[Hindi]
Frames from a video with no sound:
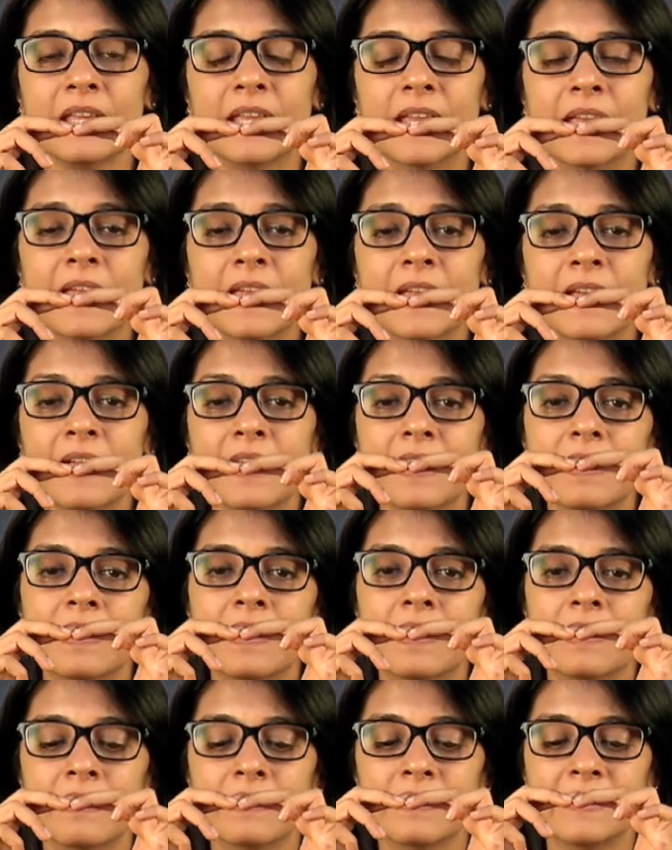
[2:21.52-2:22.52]
कि
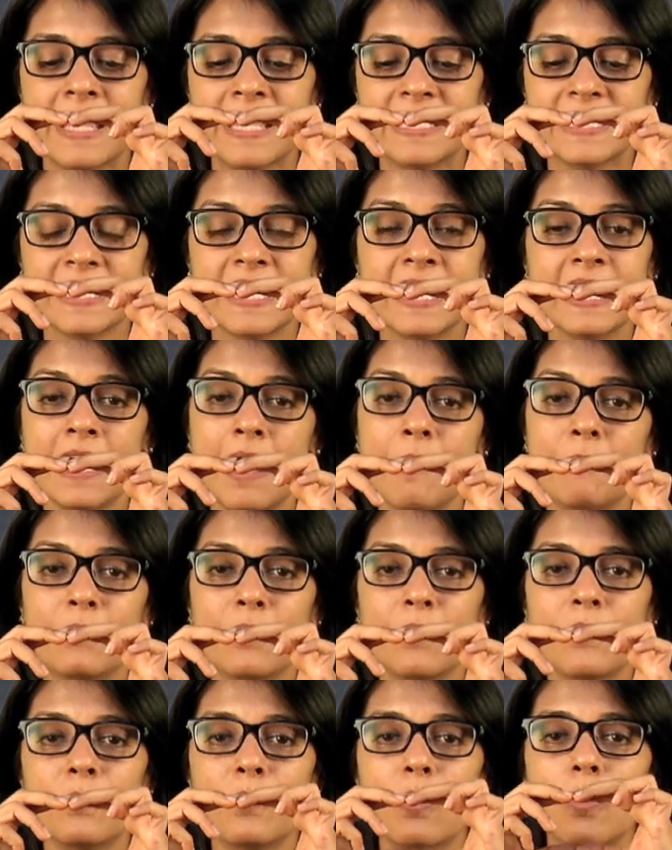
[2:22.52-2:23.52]
आ, कैसे
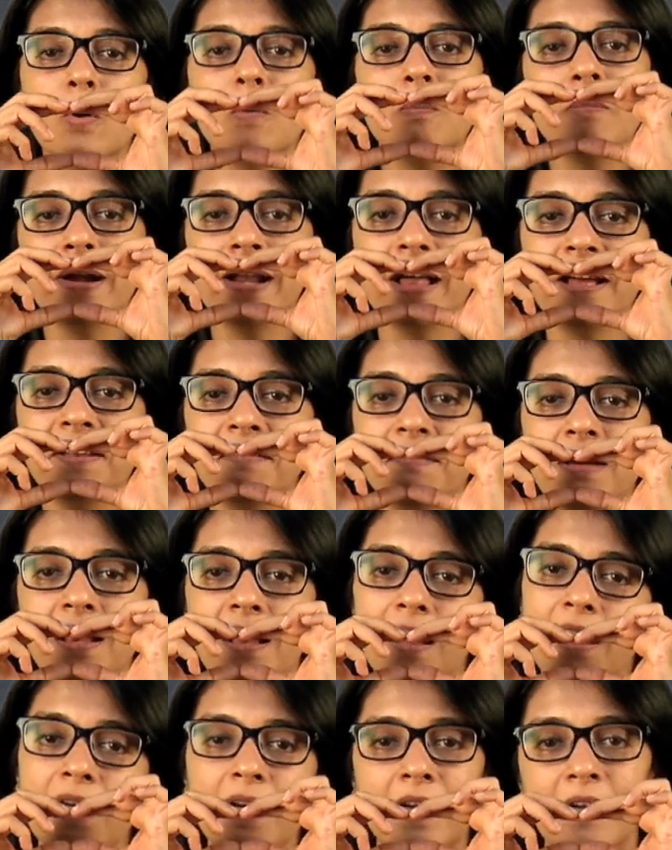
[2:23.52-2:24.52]
आपको वो बढ़ाने
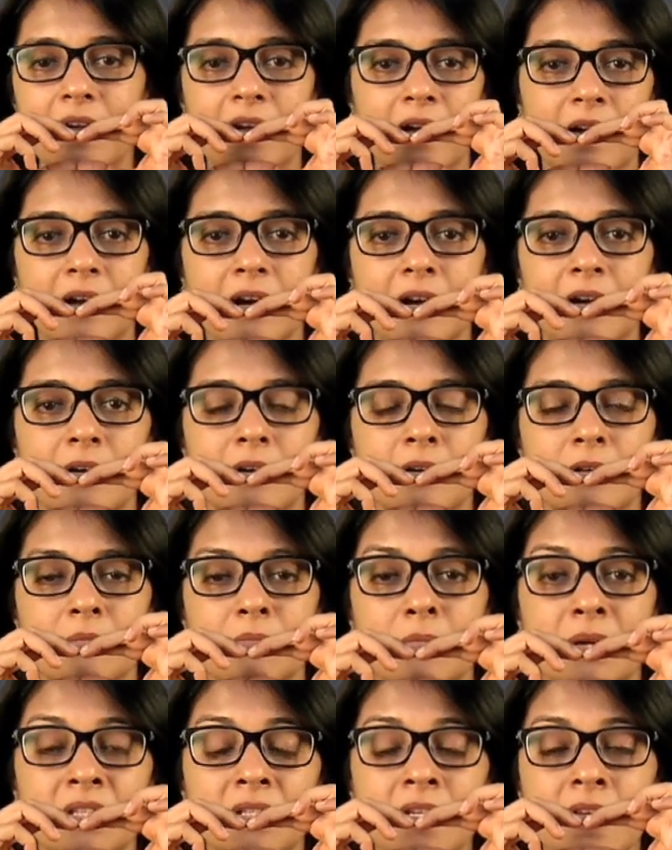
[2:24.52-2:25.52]
वाला आ,
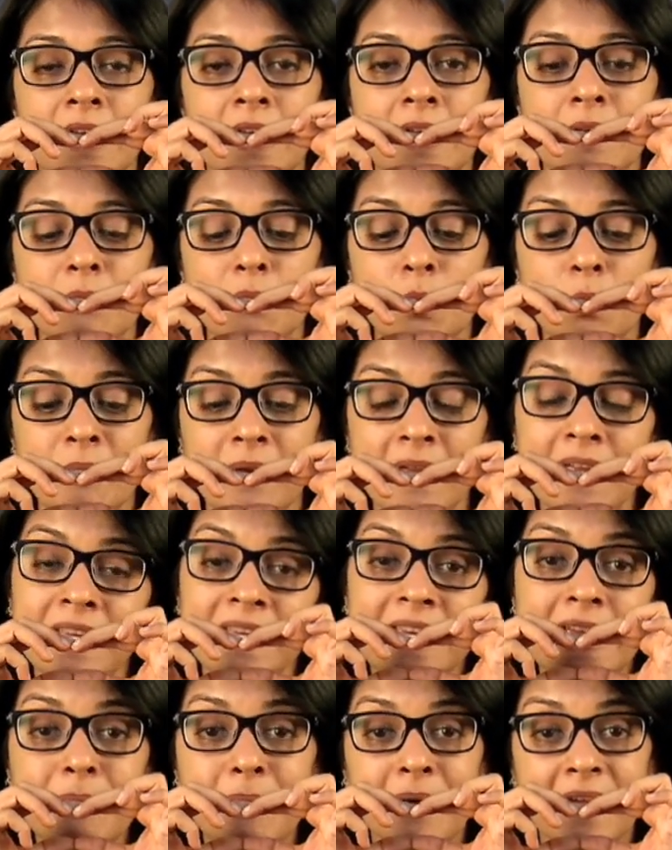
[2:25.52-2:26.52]
बच्चे के मुंह में
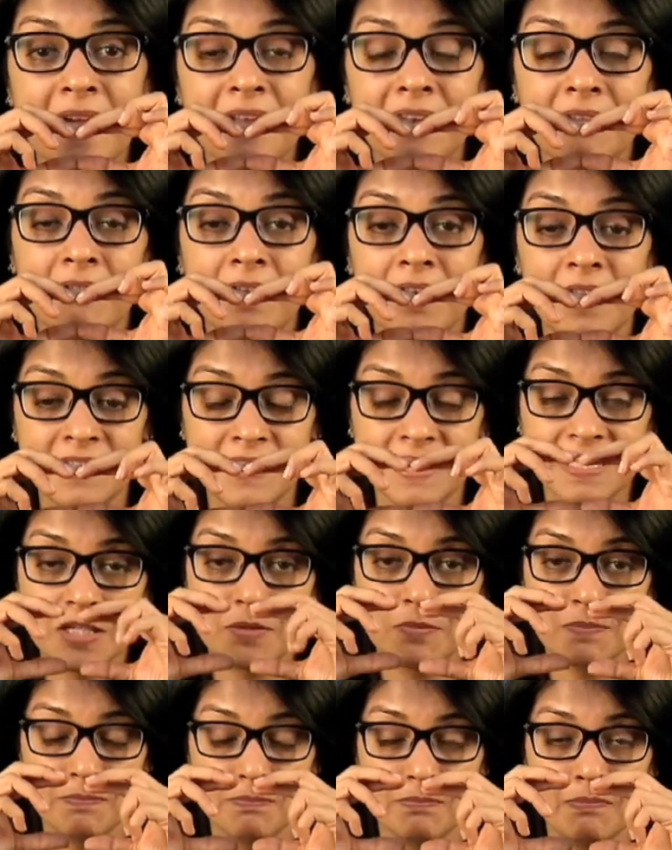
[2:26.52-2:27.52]
ये बढ़ाने वाला
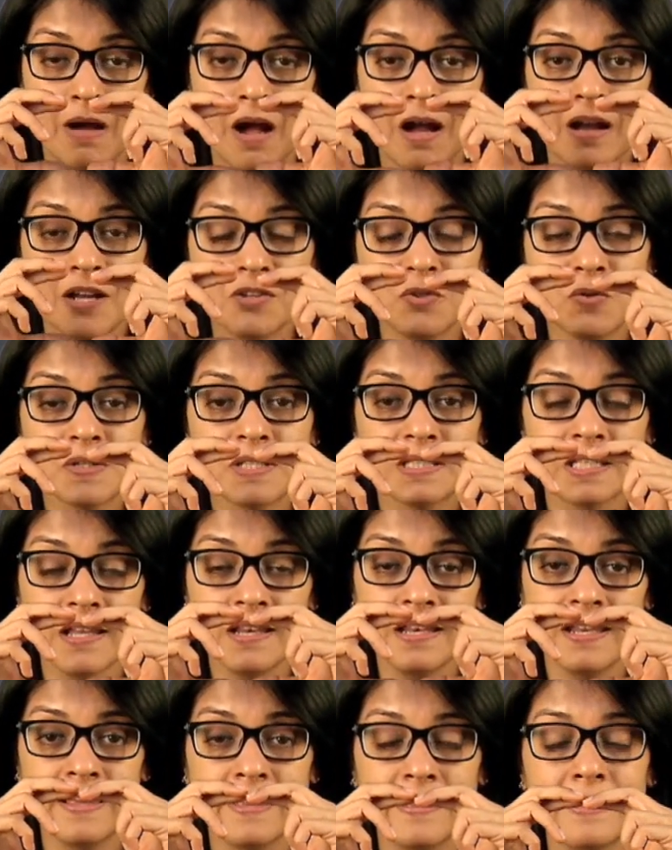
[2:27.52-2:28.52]
जैसे माँ का जो
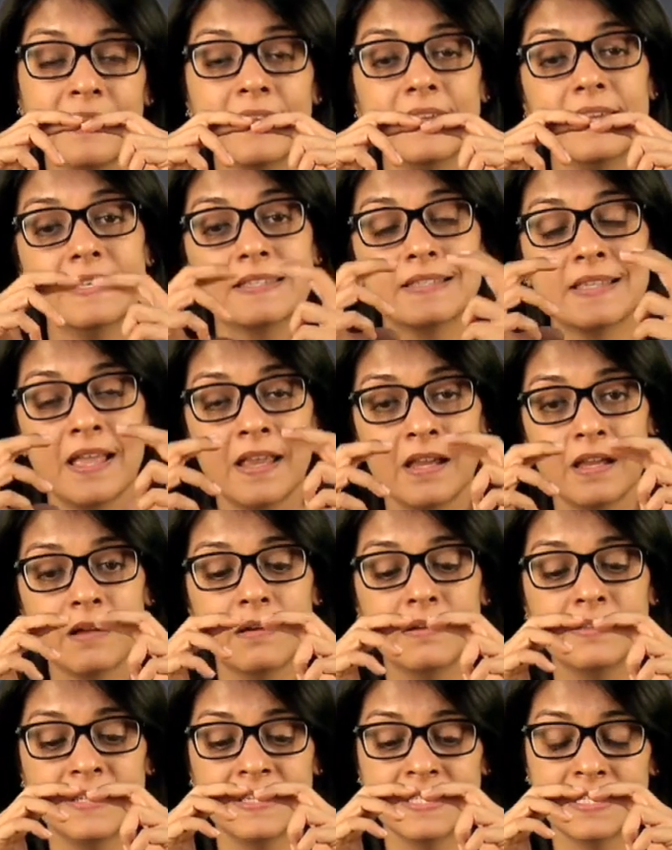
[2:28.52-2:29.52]
स्तन है इट्स लाइक
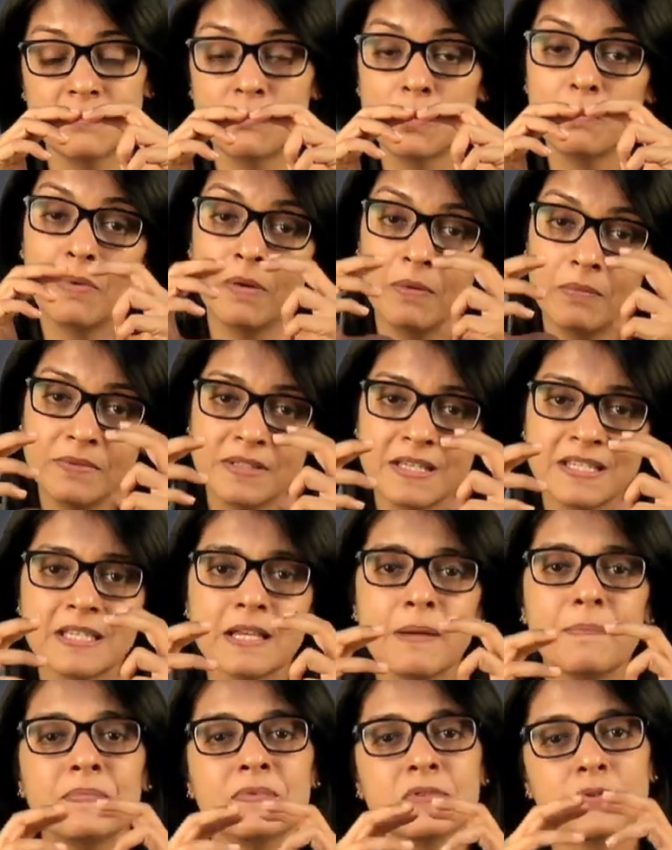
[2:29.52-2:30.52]
like, जैसे वो
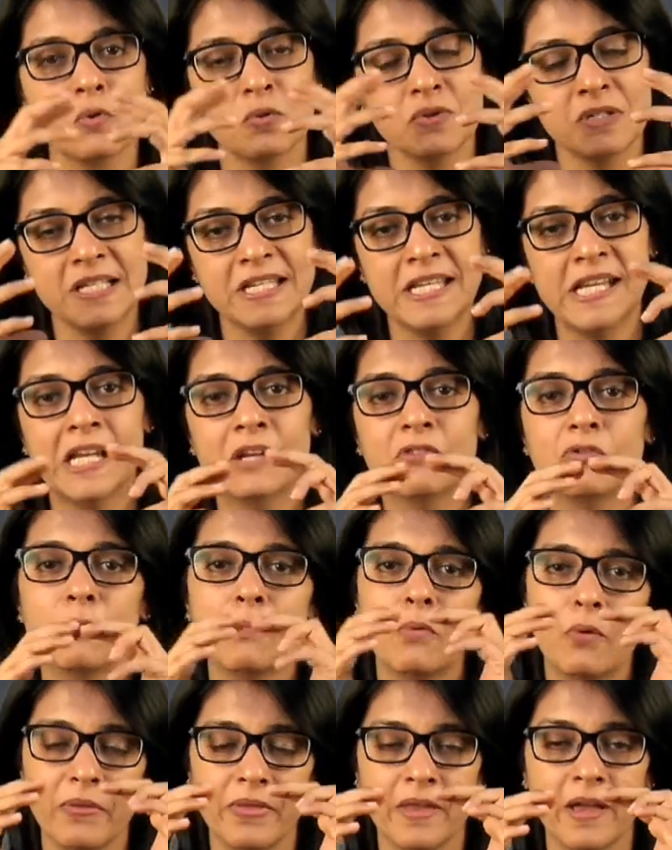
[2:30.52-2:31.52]
जैसे आप सोच लीजिए कि वो
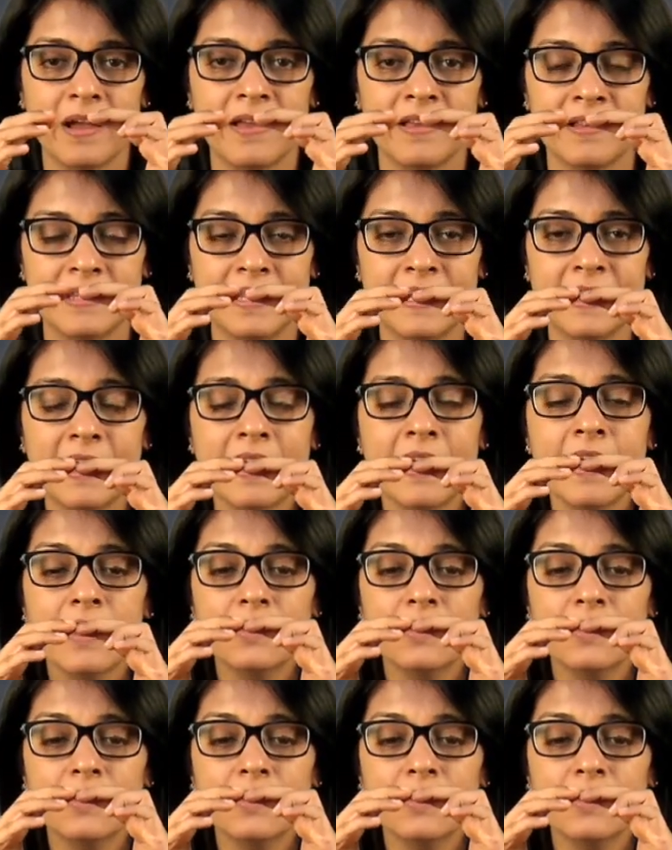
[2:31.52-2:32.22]
बोंदा है ठीक है